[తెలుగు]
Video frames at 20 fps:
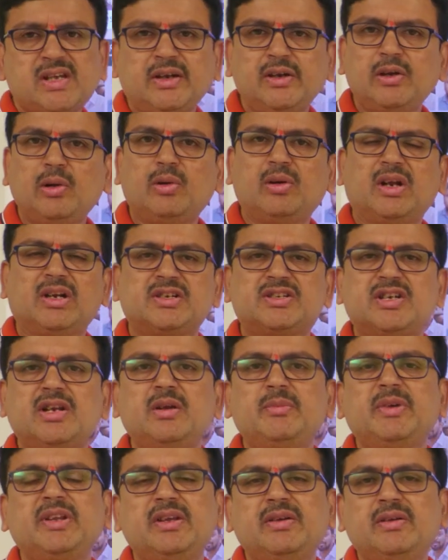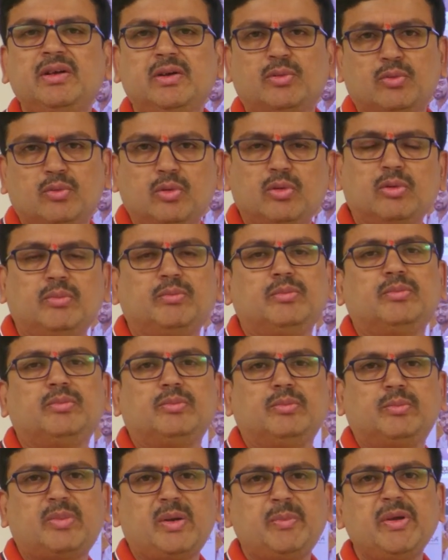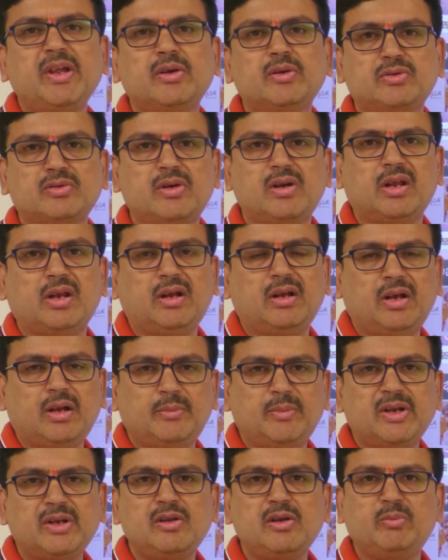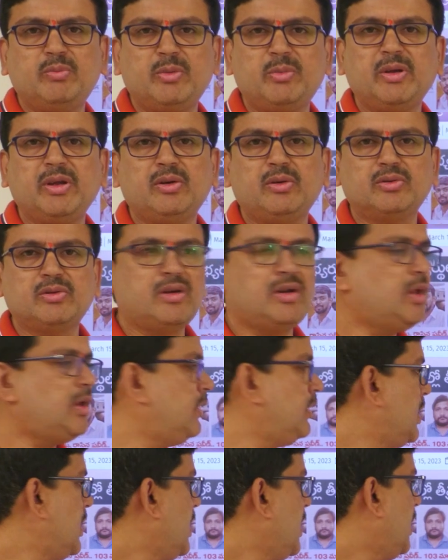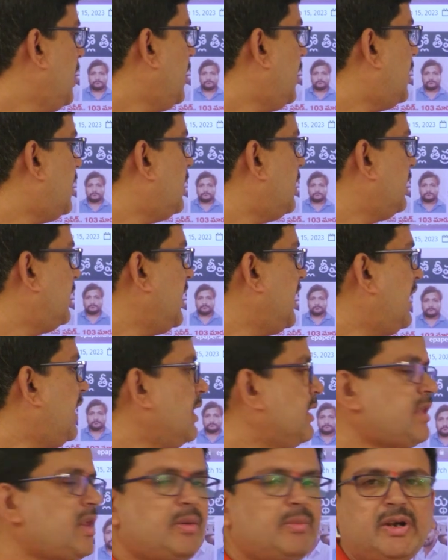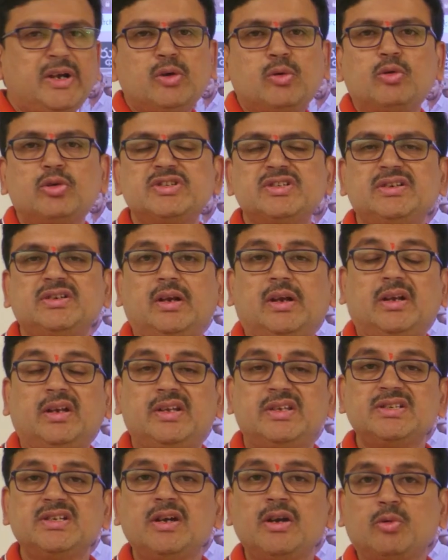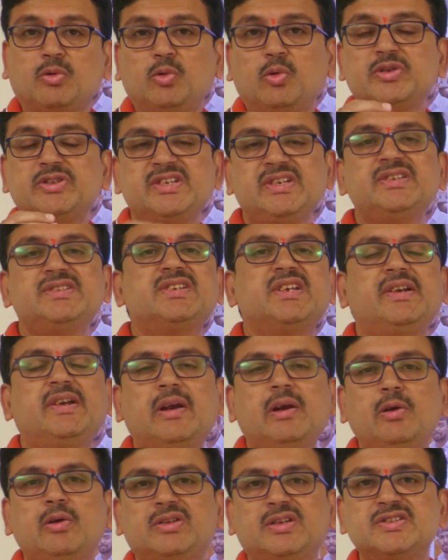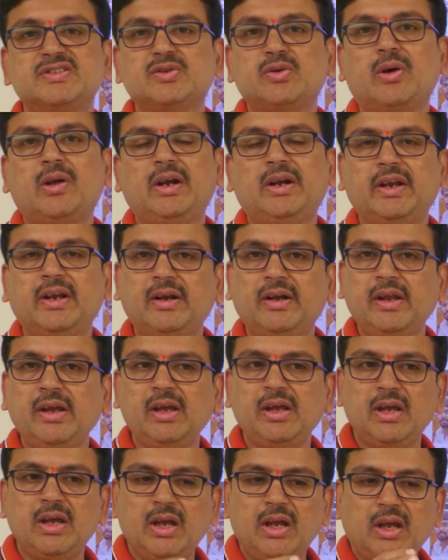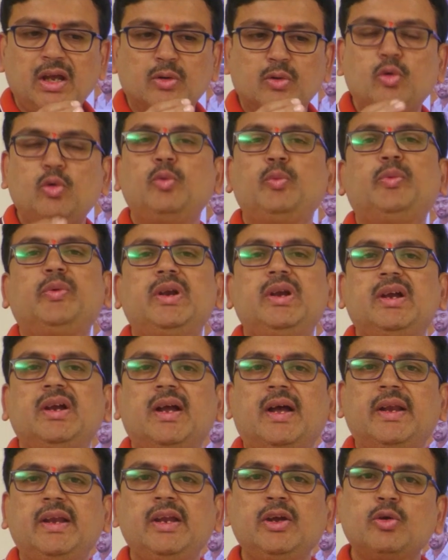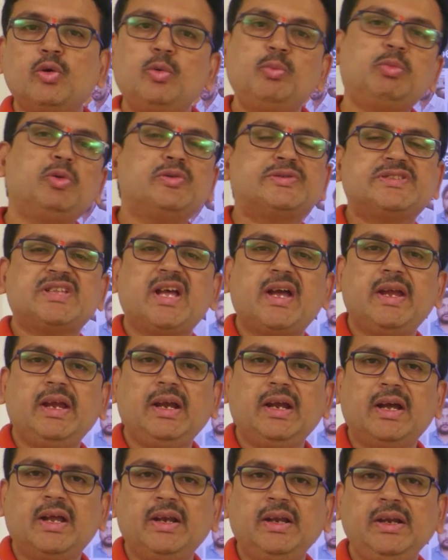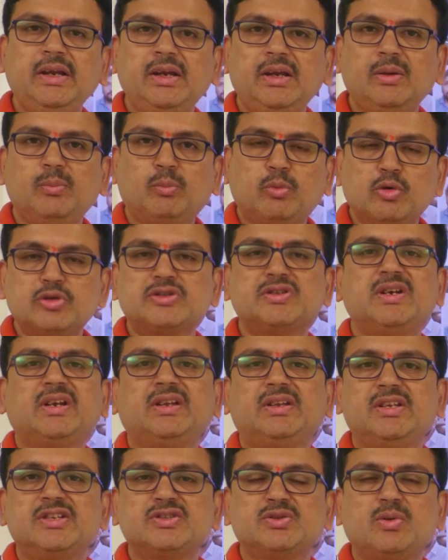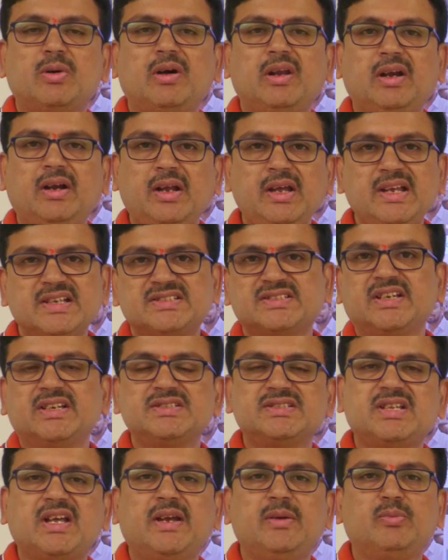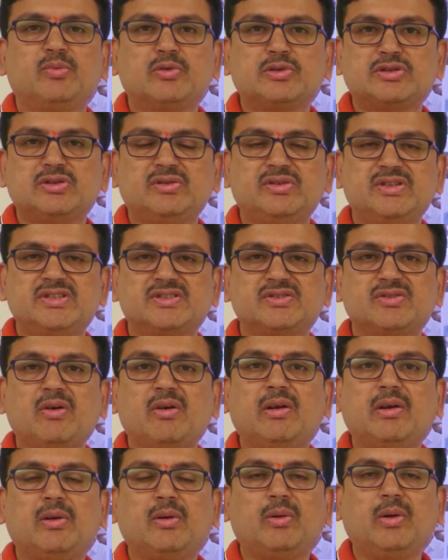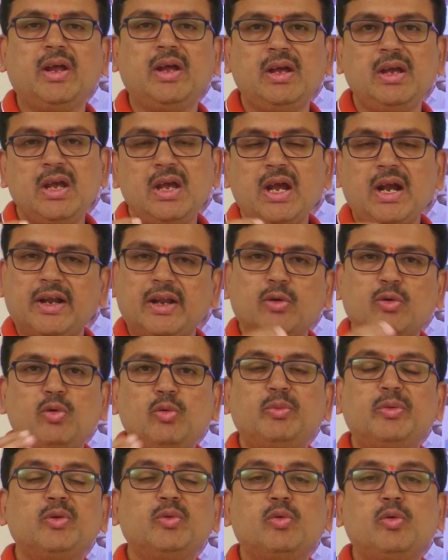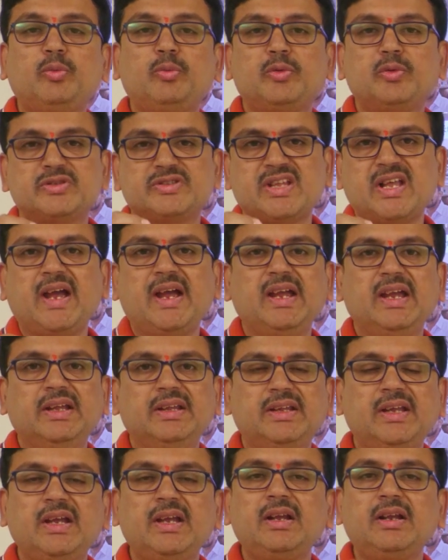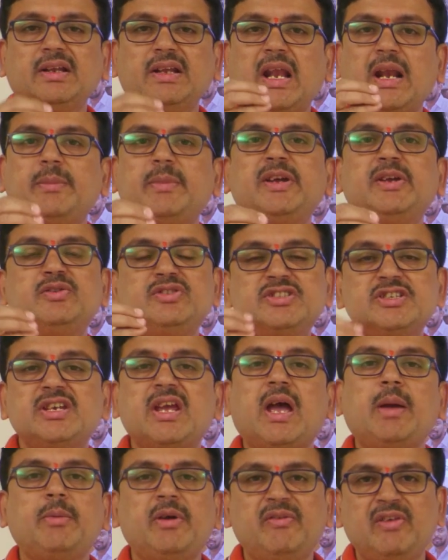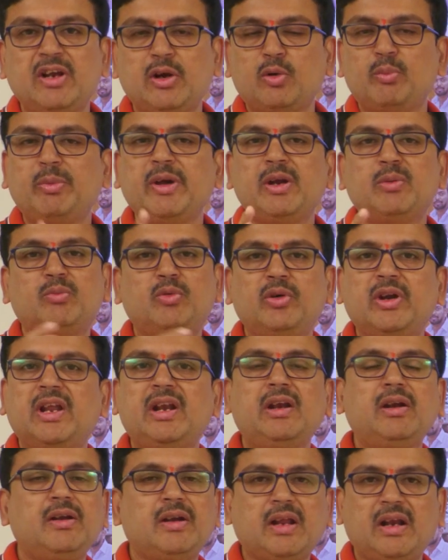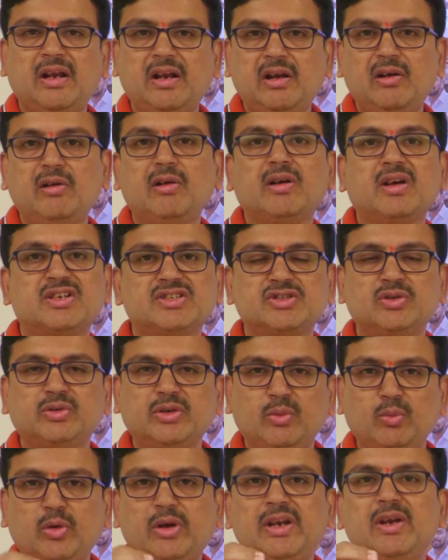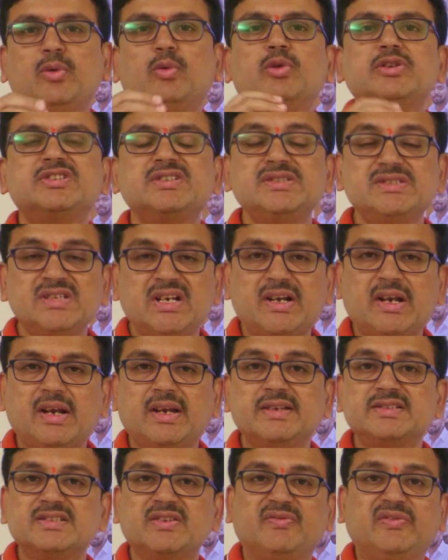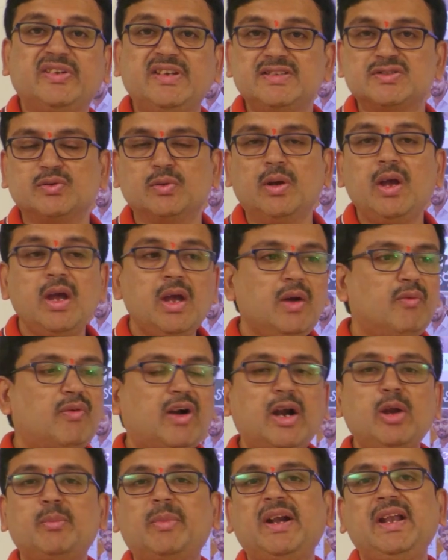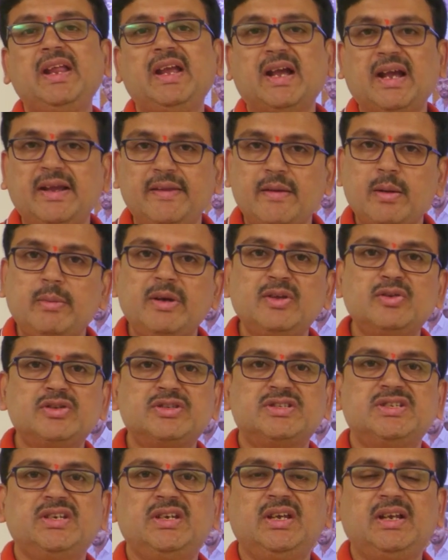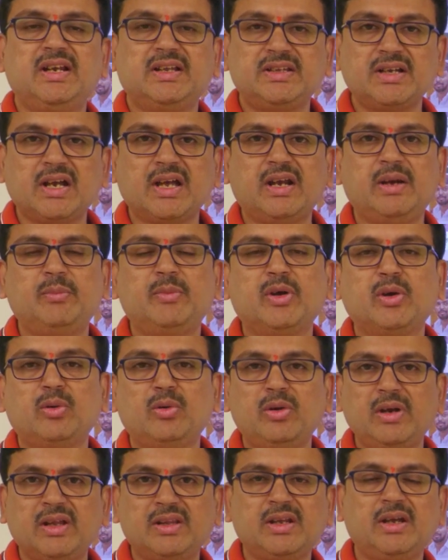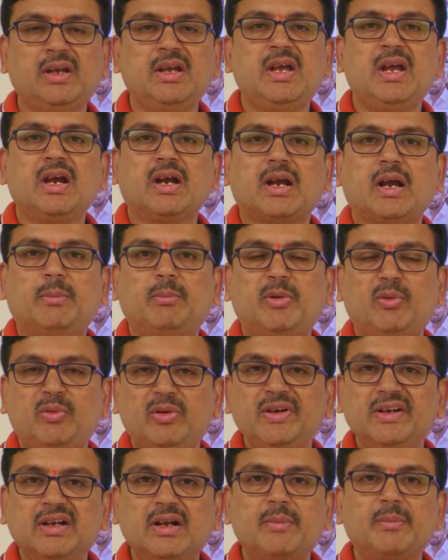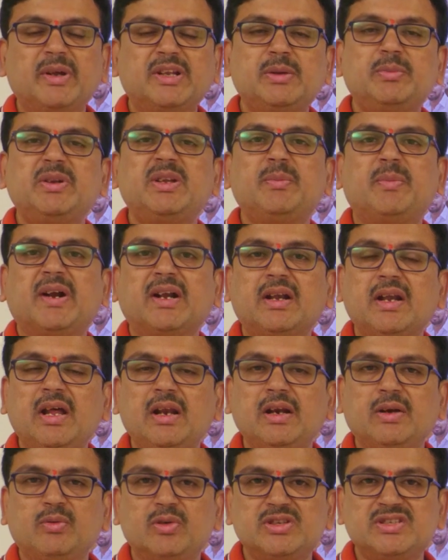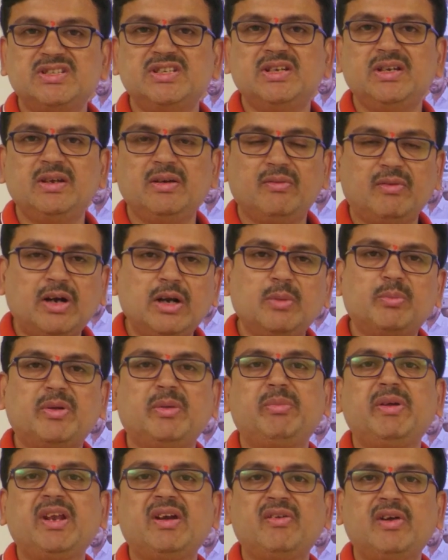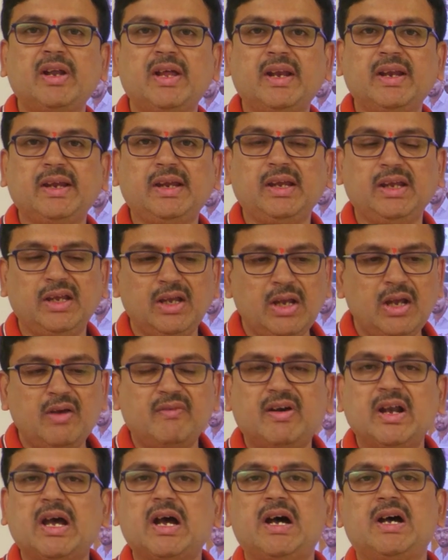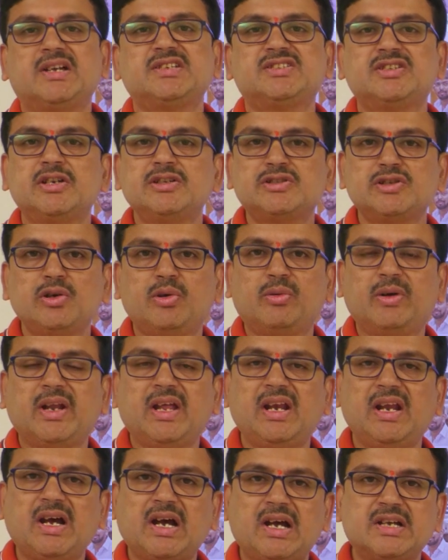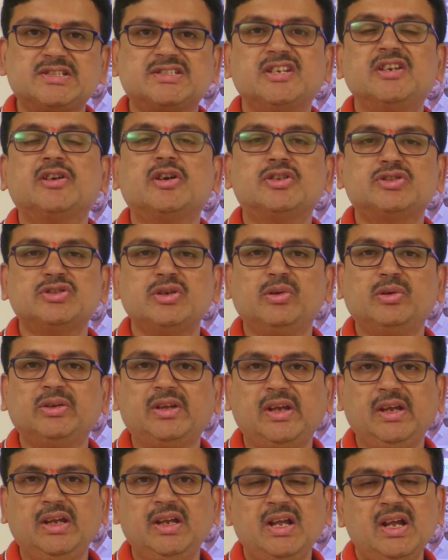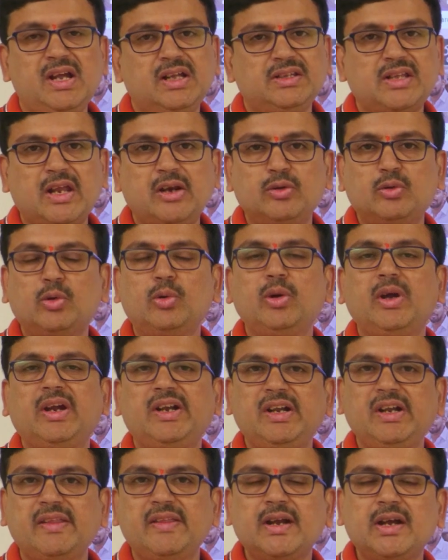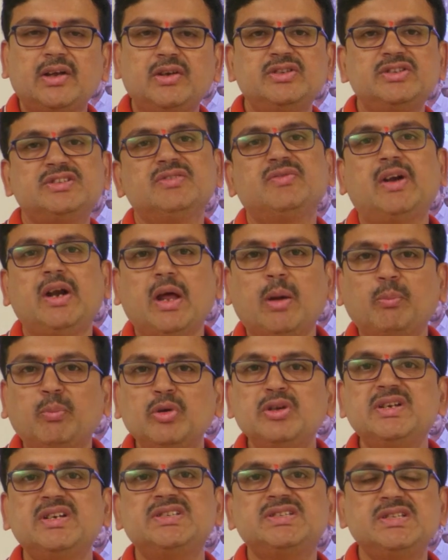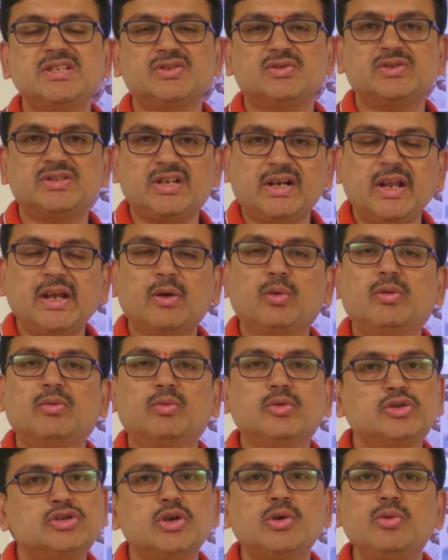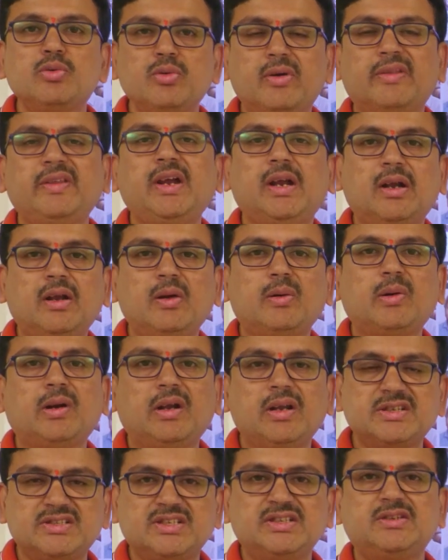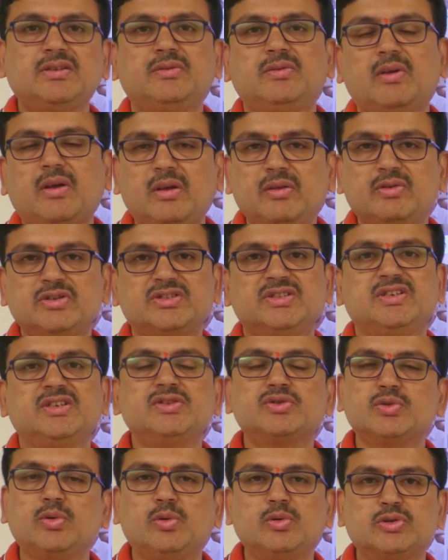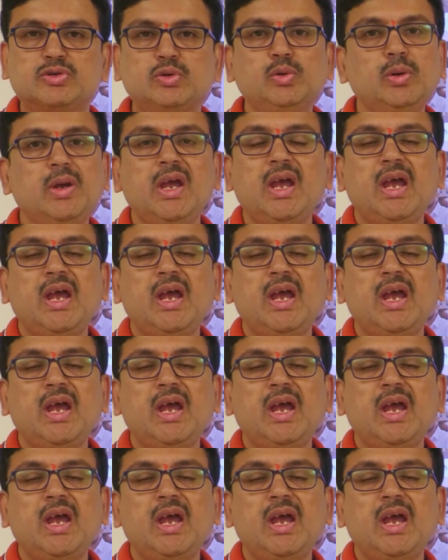సంఖ్యలో లక్షల మంది ప్రిపేర్ అవుతున్నారు అభ్యర్థులు ప్రిపేర్ అవుతున్నారు నెలల తరబడి కోచింగ్ నిజంగా కోచింగ్ సెంటర్లో తీసుకోవాలంటే అండి గ్రూప్ వన్ కానీ గ్రూప్ టూ స్థాయి కానీ పోస్టులకి తీసుకోవాలన్నా ఎస్ఐ స్థాయి పోస్టులకు తీసుకోవాలన్నా కూడా అంటే గ్రూప్ వన్ గ్రూప్ టూ స్థాయి అయితే నలభై నుంచి యాభై యాభై వేల రూపాయలు మూడు నెలలు నాలుగు నెలల్లో ఖర్చు అవుతాయి ఓన్లీ కోచింగ్ సెంటర్కి ఇచ్చే ఫీజు వాళ్ళు మళ్ళీ హైదరాబాద్ వచ్చి లేదా కరీంనగర్ లేదా ఖమ్మము ఇట్లా పెద్ద పెద్ద పట్టణాలకు వచ్చి వాళ్ళు ప్రిపేర్ అవ్వడానికి వాళ్ళ హాస్టల్స్లో ఉండాలి హాస్టల్ ఖర్చులు అవుతాయి దాని తోడుగా ఇంటి దగ్గర నుంచి వాళ్ళు అప్పులు చేసి తీసుకోవచ్చు అంటే ఉద్యోగం కొడితే ఎట్లా ఒకట్లా జీతం ద్వారా వచ్చి తీసుకోవచ్చు